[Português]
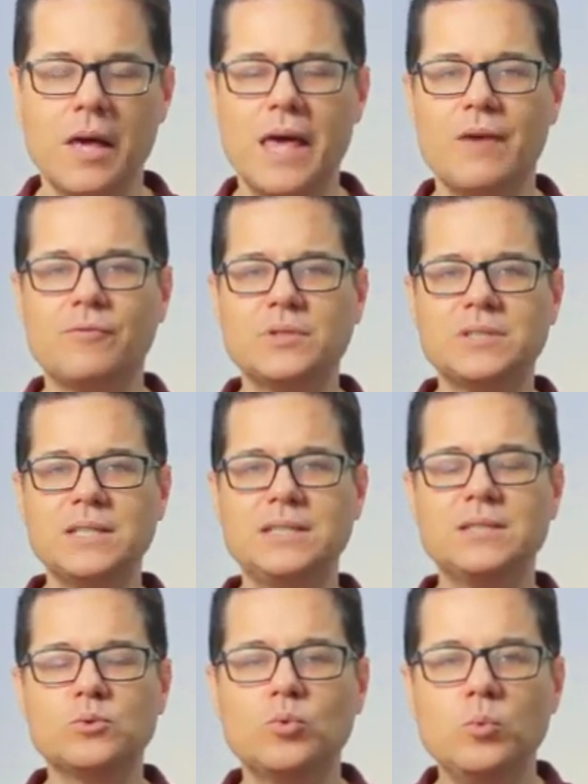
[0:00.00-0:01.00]
É você
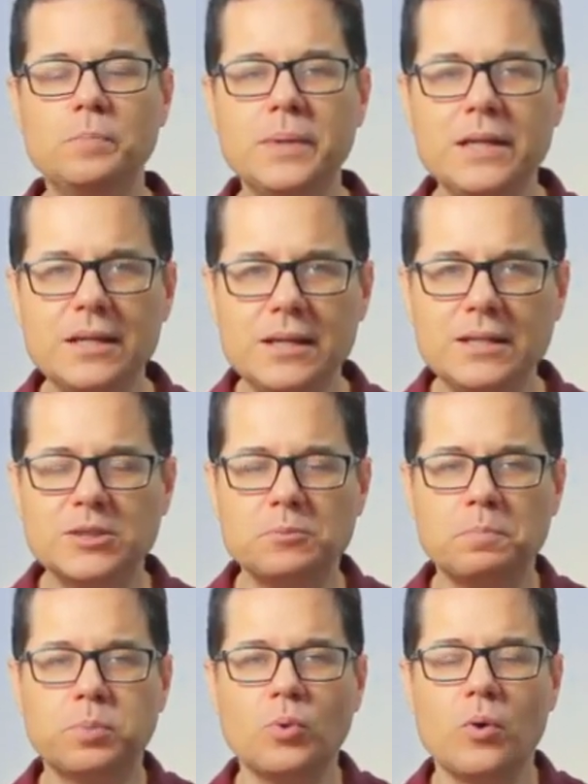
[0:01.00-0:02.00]
descobrir,
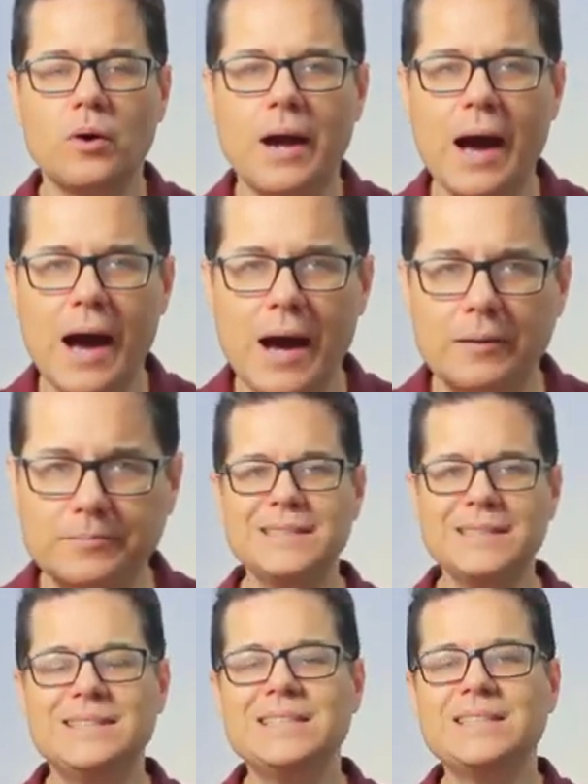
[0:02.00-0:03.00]
explorar,
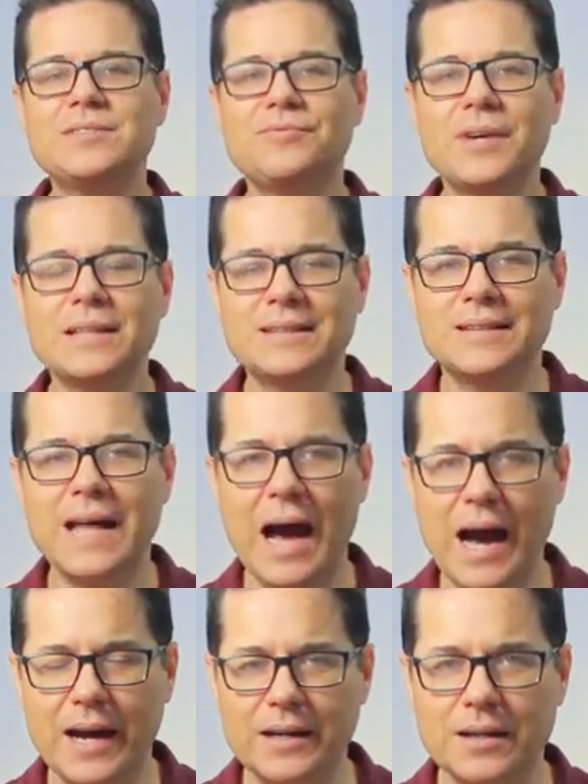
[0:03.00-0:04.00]

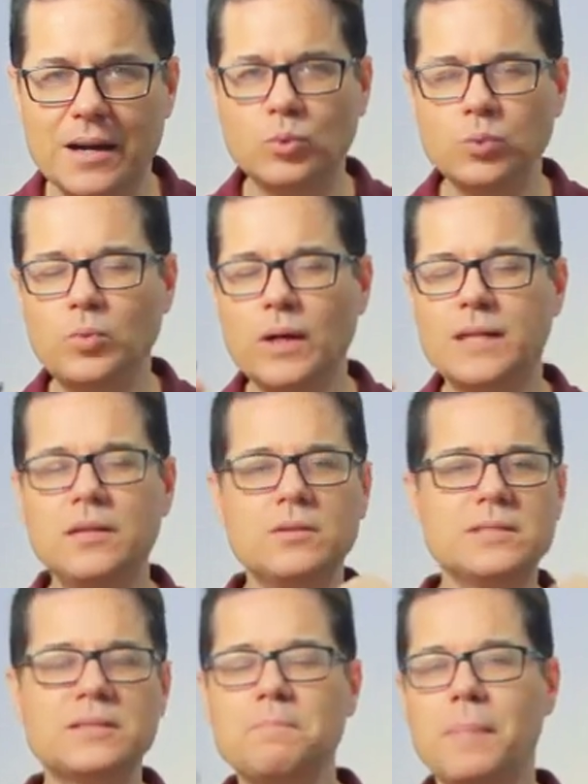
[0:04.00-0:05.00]
desvendar tudo aquilo
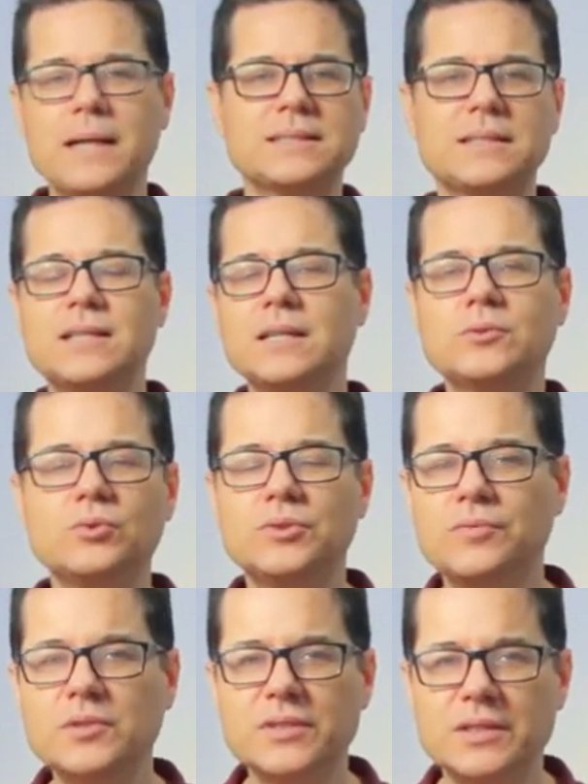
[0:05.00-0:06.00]
que se passa dentro de
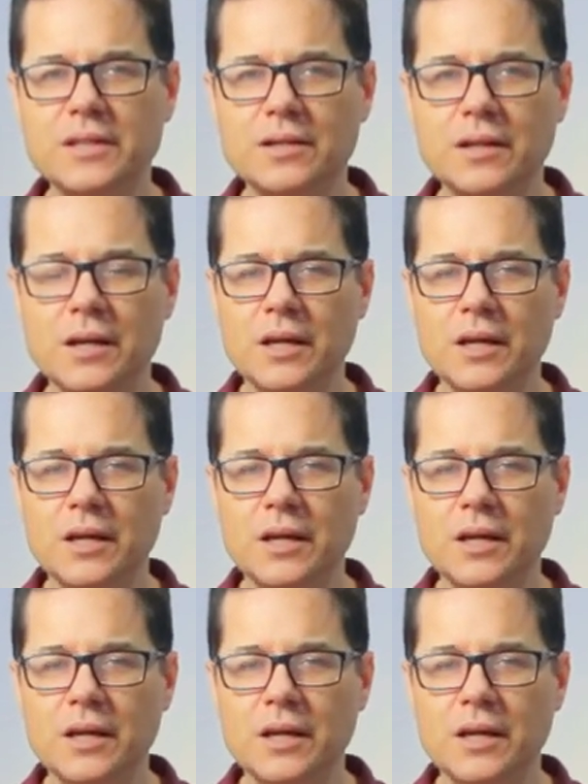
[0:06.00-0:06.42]
você.